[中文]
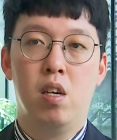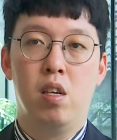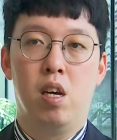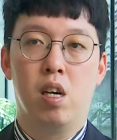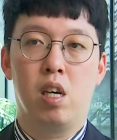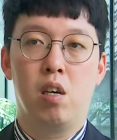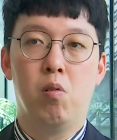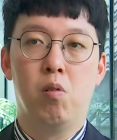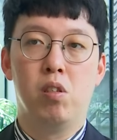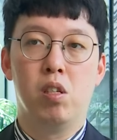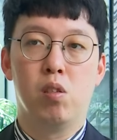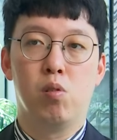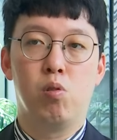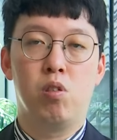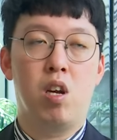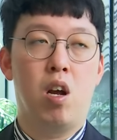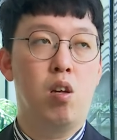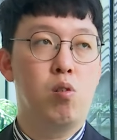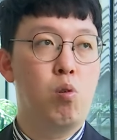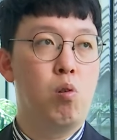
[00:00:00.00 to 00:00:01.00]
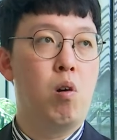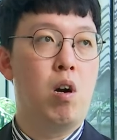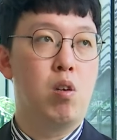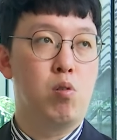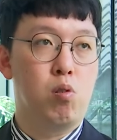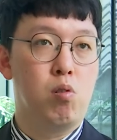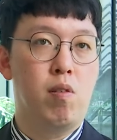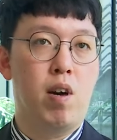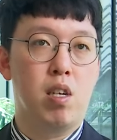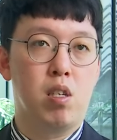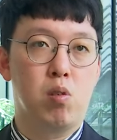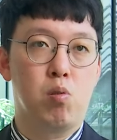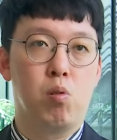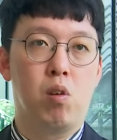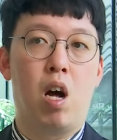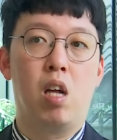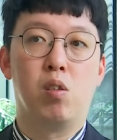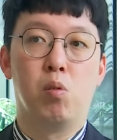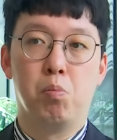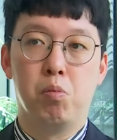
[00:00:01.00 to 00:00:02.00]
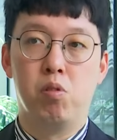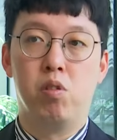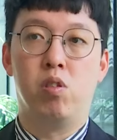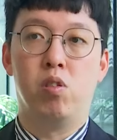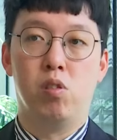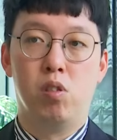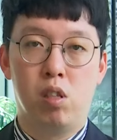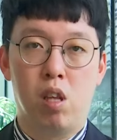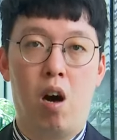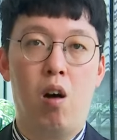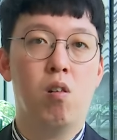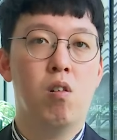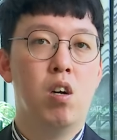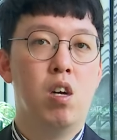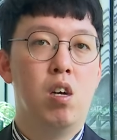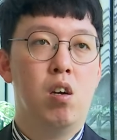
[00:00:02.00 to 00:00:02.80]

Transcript: 那柯文哲现在对外的说法是说他都不知道。